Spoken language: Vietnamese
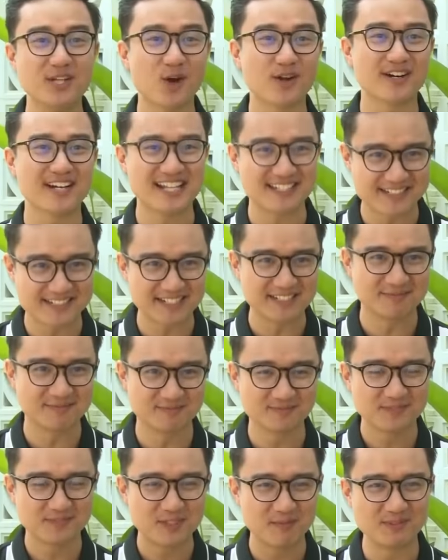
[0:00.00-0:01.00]
Beyond Dancing
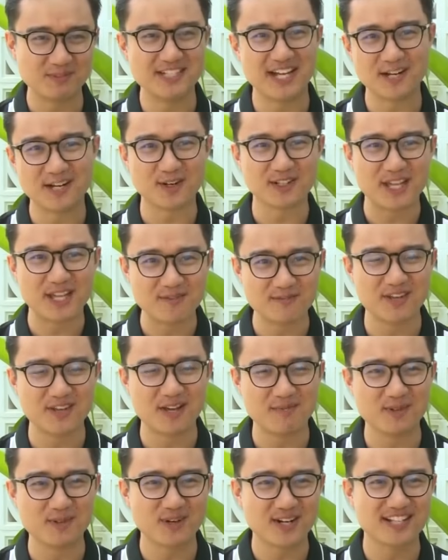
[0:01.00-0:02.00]
Bây giờ hãy nói thêm
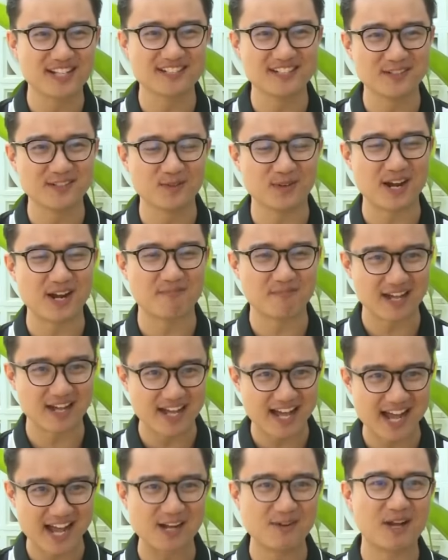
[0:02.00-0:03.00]
về Beyond Dancing của năm
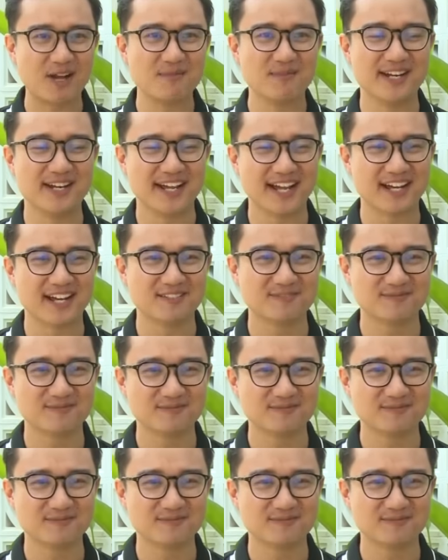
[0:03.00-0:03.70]
2020 à, này ạ